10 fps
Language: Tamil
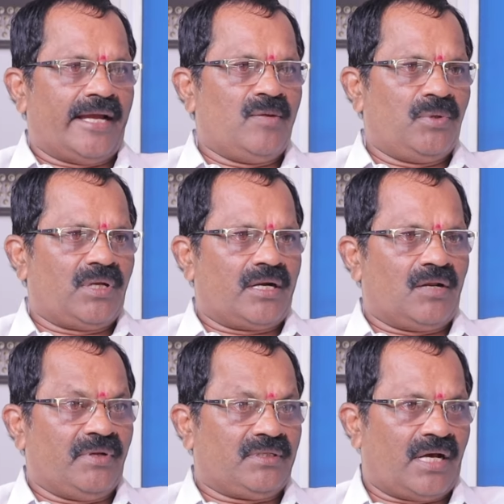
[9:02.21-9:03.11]
ஐம்பது ஆண்டு
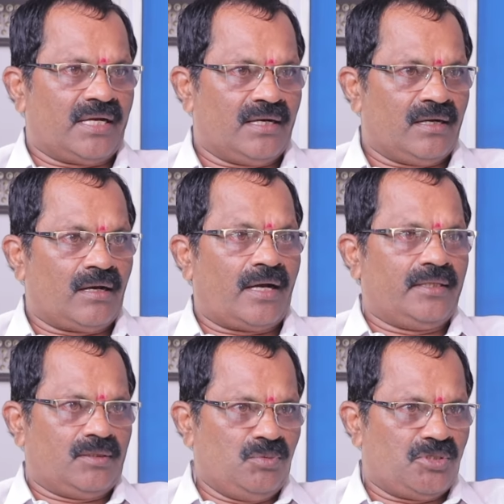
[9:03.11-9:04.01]
விட்டார்கள்
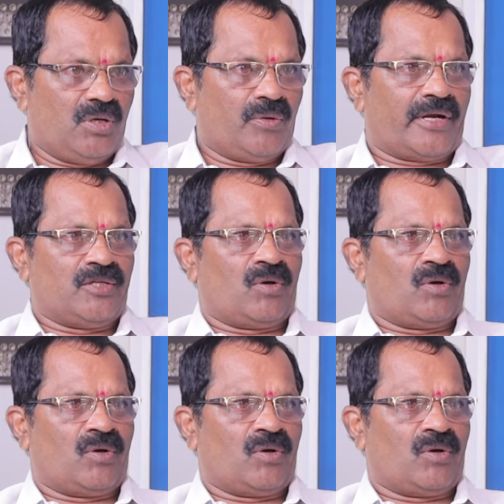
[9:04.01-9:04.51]
அதுக்கும் சின்ன உதாரணம்